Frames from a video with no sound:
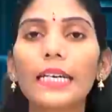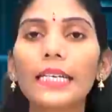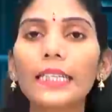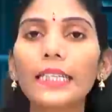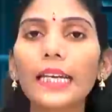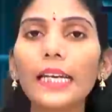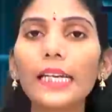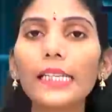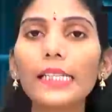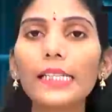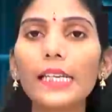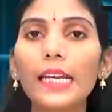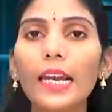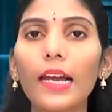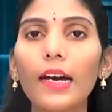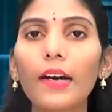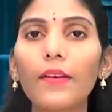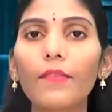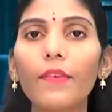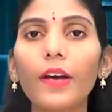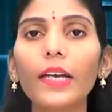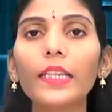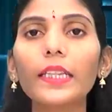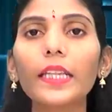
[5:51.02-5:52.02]
నంద్యాల జిల్లా
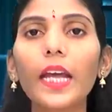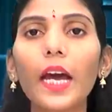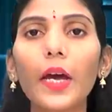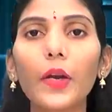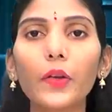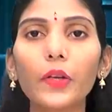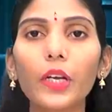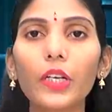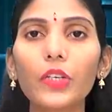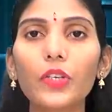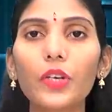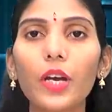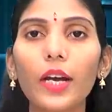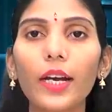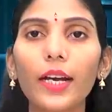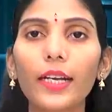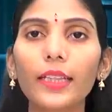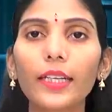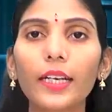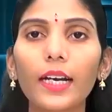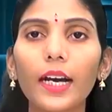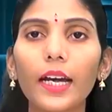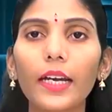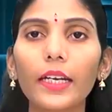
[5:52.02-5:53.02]
వైద్య ఆరోగ్య శాఖ
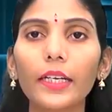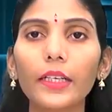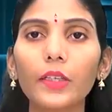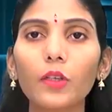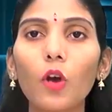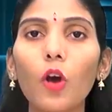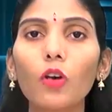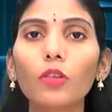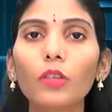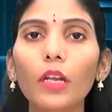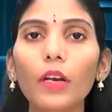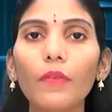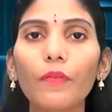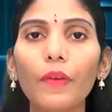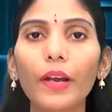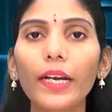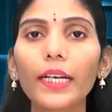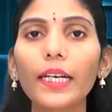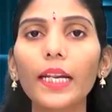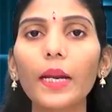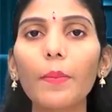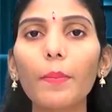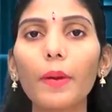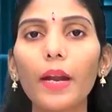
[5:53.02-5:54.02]
అధికారి డాక్టర్
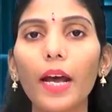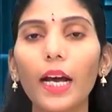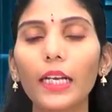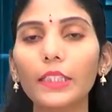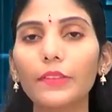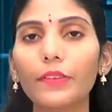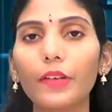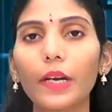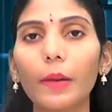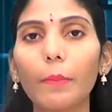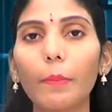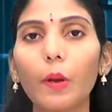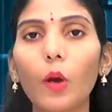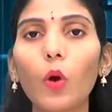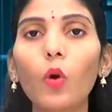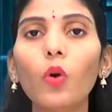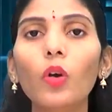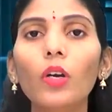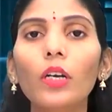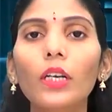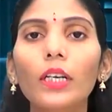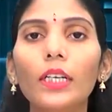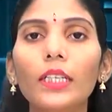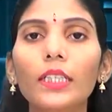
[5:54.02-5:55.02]
వెంకటరమణ ఆధ్వర్యంలో
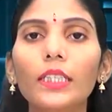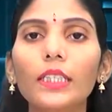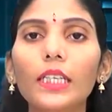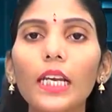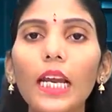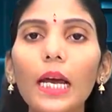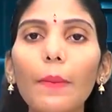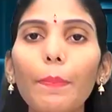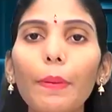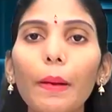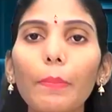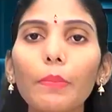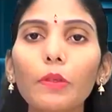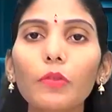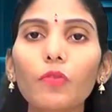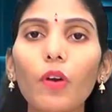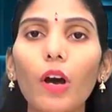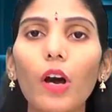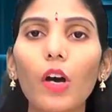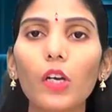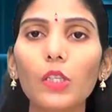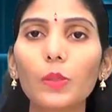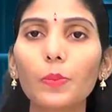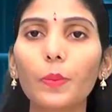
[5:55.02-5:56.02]
జిల్లా
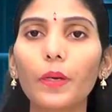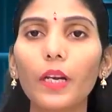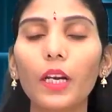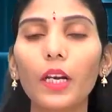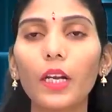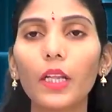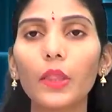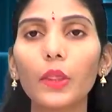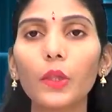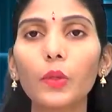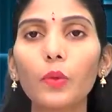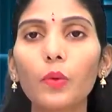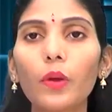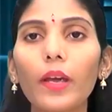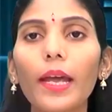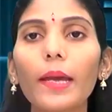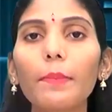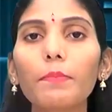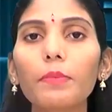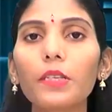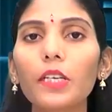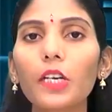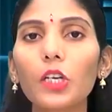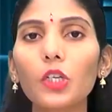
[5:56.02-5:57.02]
ప్రభుత్వ హాస్పిటల్ నందు
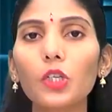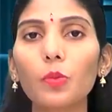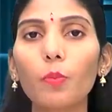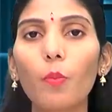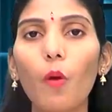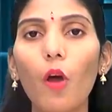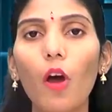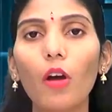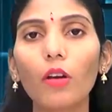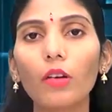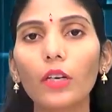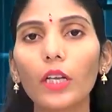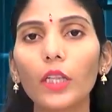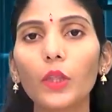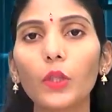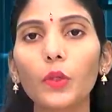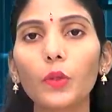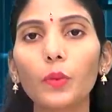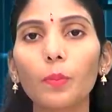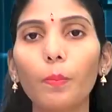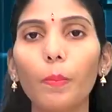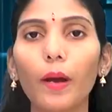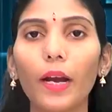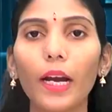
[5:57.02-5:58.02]
హెమ్సిహెచ్ బ్లాక్
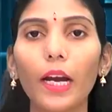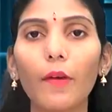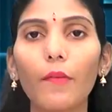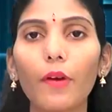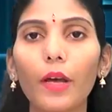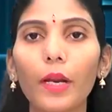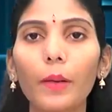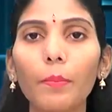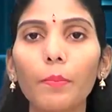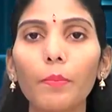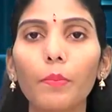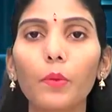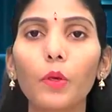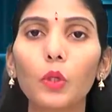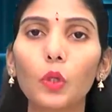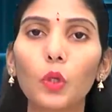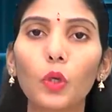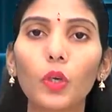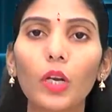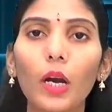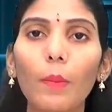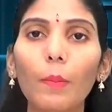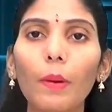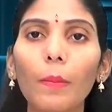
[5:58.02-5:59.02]
నందు మంగళవారం
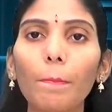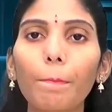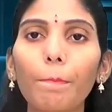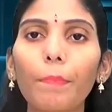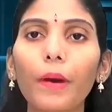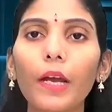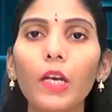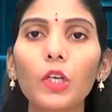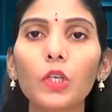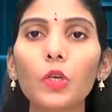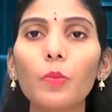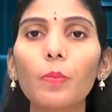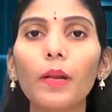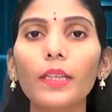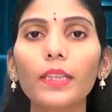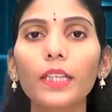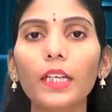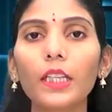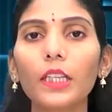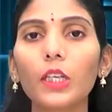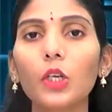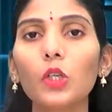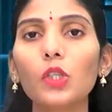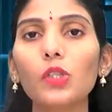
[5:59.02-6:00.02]
ఋతుక్రమం
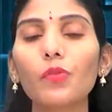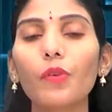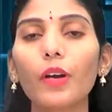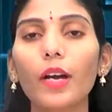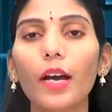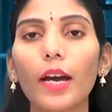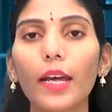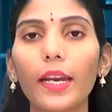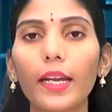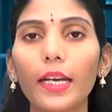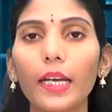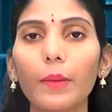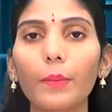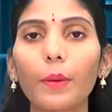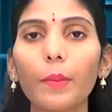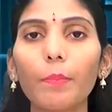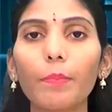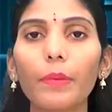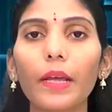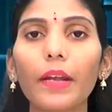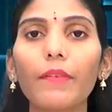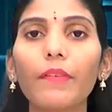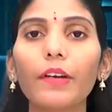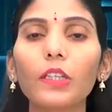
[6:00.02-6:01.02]
పరిశుభ్రత దినోత్సవ
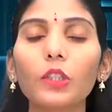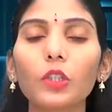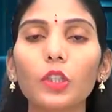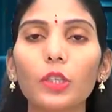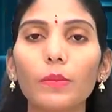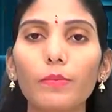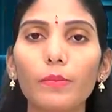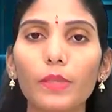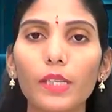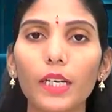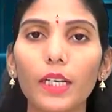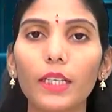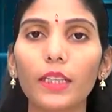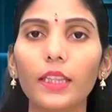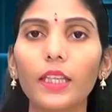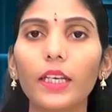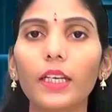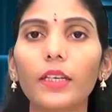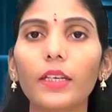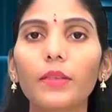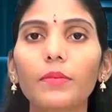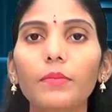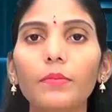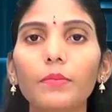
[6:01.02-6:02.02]
కార్యక్రమం నిర్వహించడం
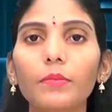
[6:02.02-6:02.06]
జరిగింది